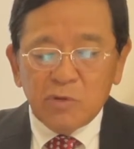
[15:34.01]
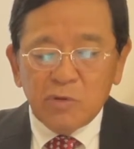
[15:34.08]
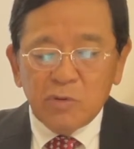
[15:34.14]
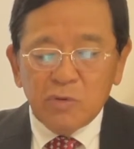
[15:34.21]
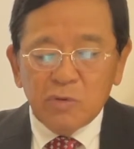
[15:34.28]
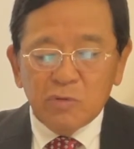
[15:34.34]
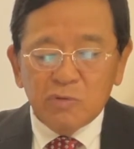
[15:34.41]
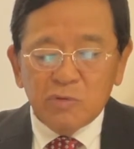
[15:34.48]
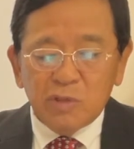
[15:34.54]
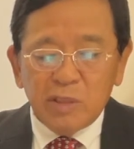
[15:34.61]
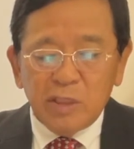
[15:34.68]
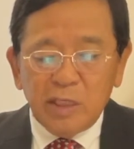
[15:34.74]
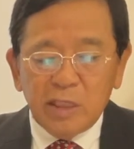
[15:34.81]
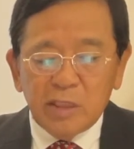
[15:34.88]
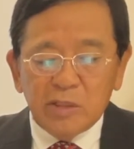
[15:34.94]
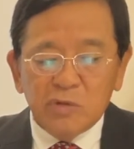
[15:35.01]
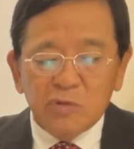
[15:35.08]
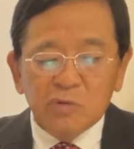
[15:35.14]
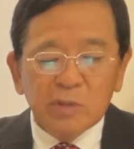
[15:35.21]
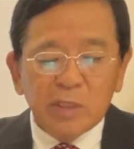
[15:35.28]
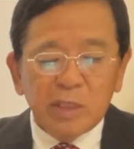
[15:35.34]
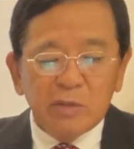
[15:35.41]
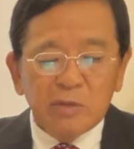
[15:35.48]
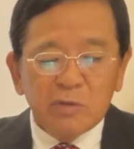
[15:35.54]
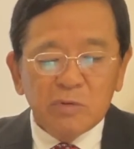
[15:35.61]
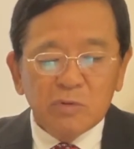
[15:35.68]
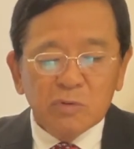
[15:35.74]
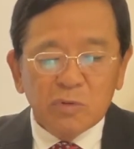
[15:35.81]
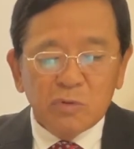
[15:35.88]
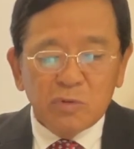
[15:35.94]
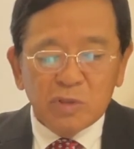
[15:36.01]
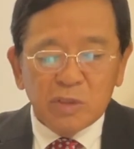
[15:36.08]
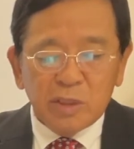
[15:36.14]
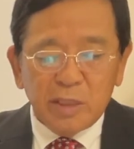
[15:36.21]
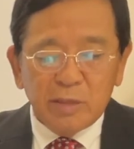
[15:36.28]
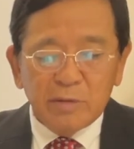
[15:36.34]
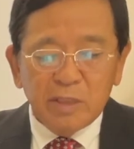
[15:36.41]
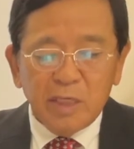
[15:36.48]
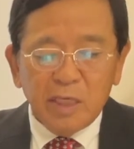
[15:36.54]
協力して授業研究を通して